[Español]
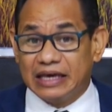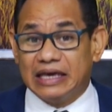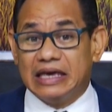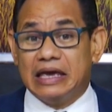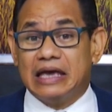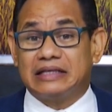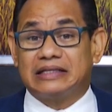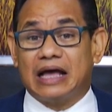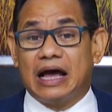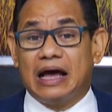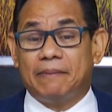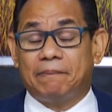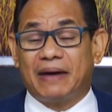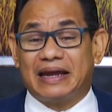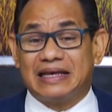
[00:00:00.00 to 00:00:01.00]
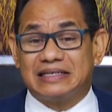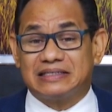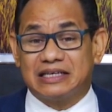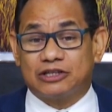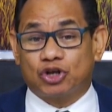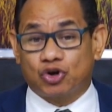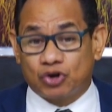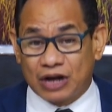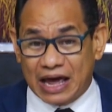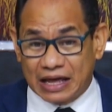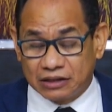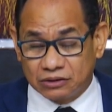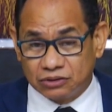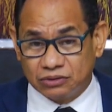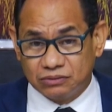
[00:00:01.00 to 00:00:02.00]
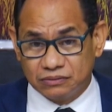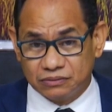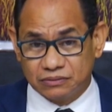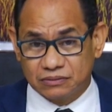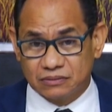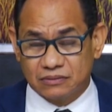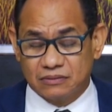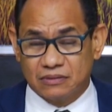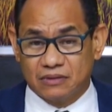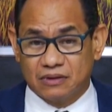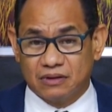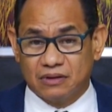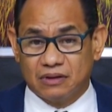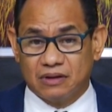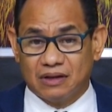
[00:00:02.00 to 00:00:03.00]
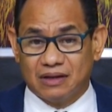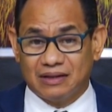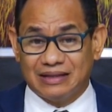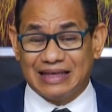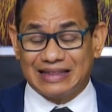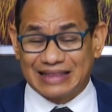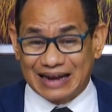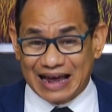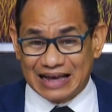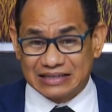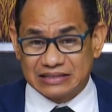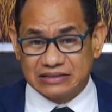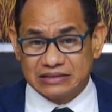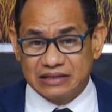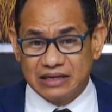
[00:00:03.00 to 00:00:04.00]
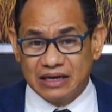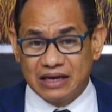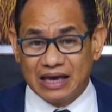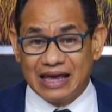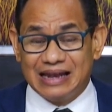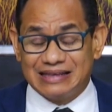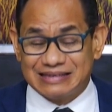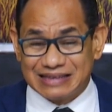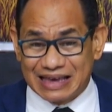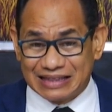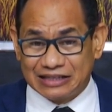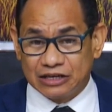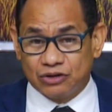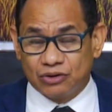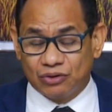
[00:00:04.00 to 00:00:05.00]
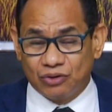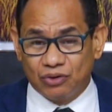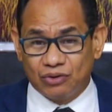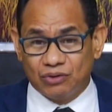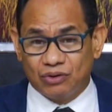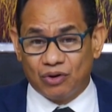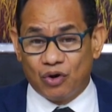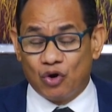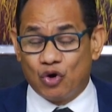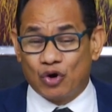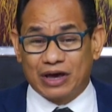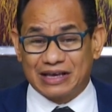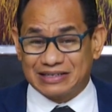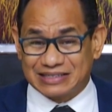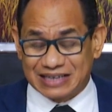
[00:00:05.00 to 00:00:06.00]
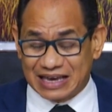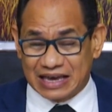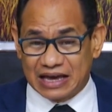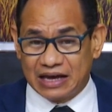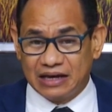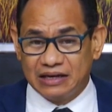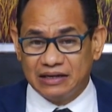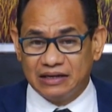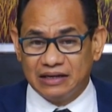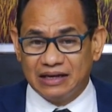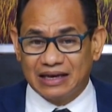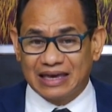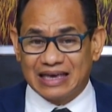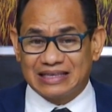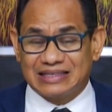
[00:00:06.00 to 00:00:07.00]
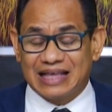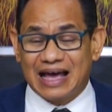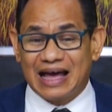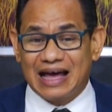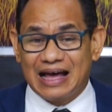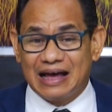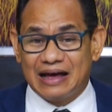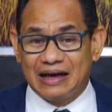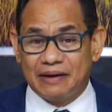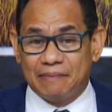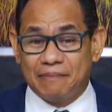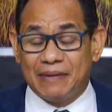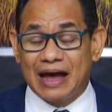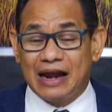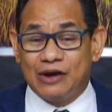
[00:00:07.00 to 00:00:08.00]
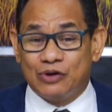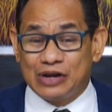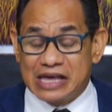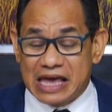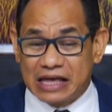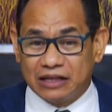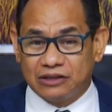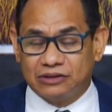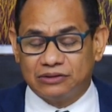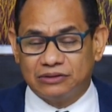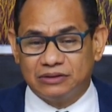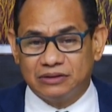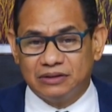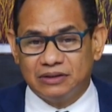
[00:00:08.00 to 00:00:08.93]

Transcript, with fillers: Y está, parece, tronando detrás el cético o lo que sea que está maloliento